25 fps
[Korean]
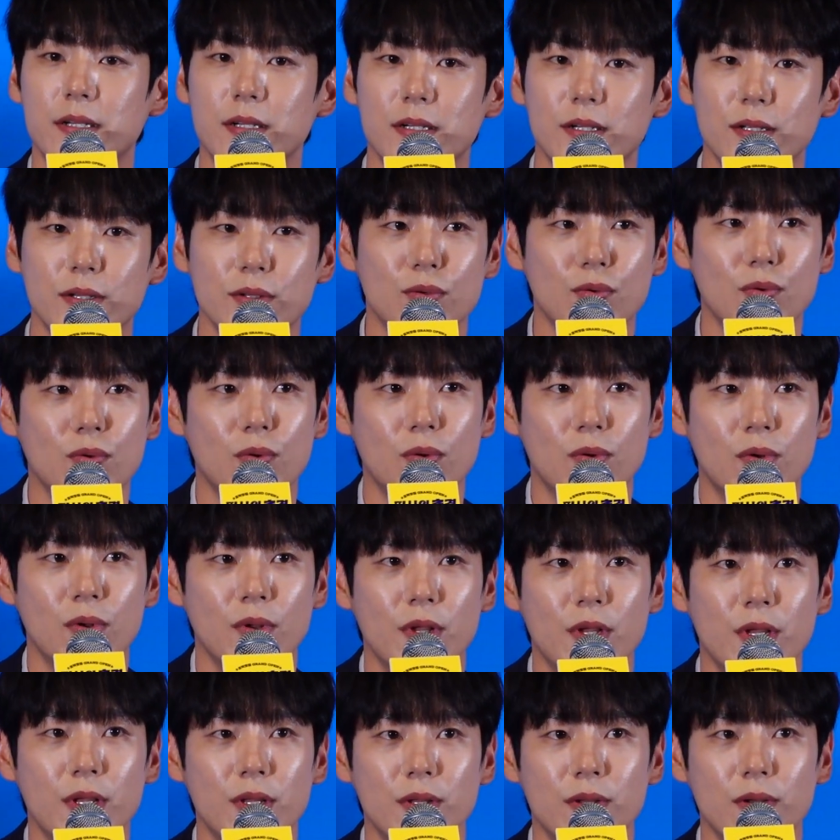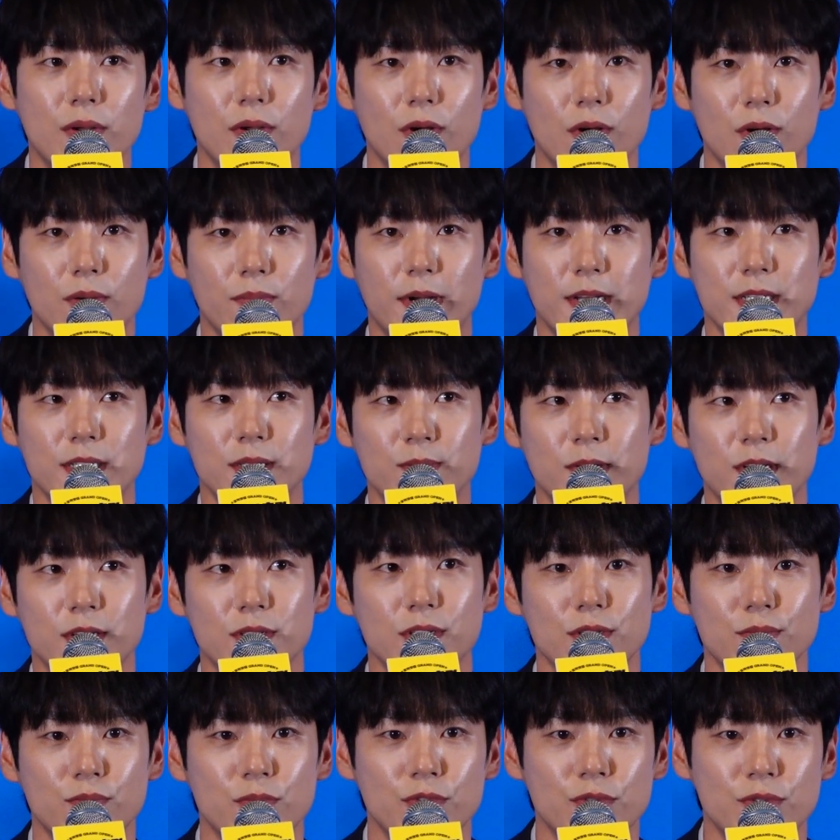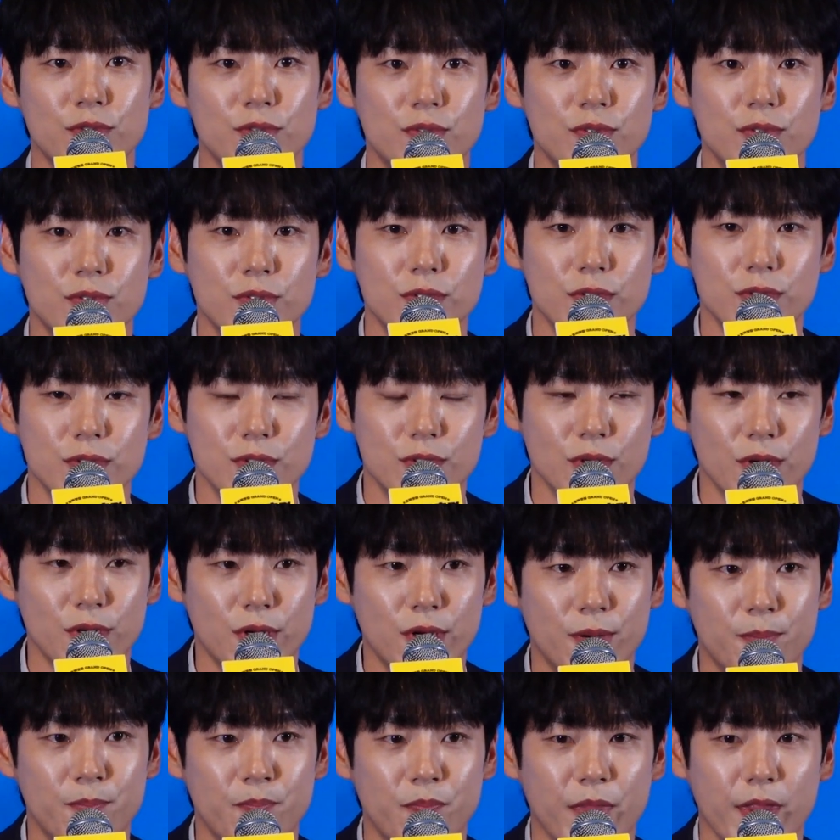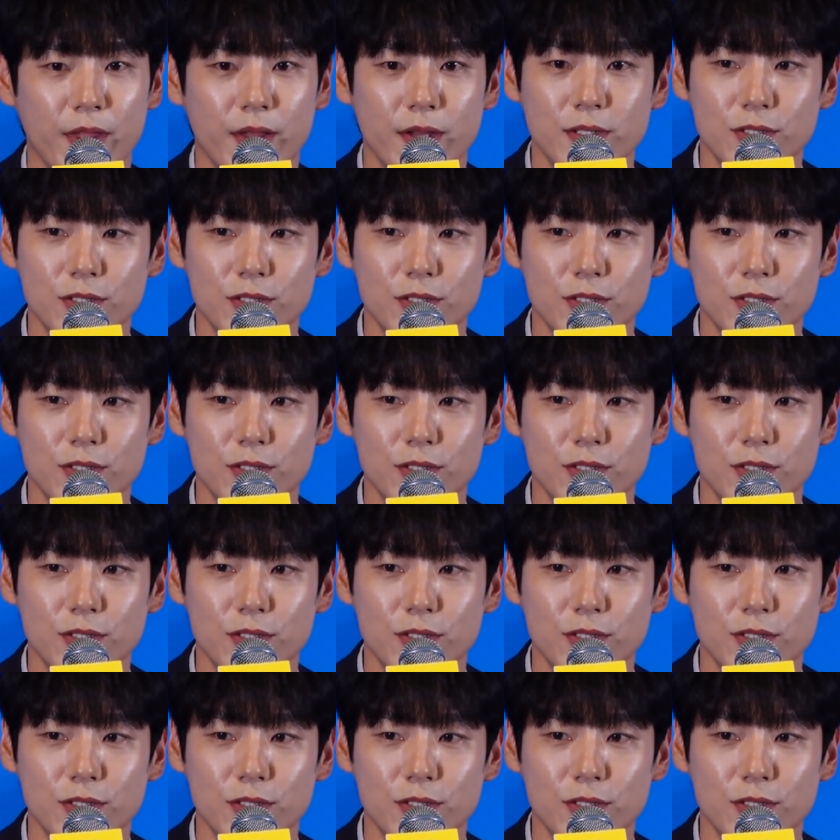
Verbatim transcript: 그리고 어 마지막 질문처럼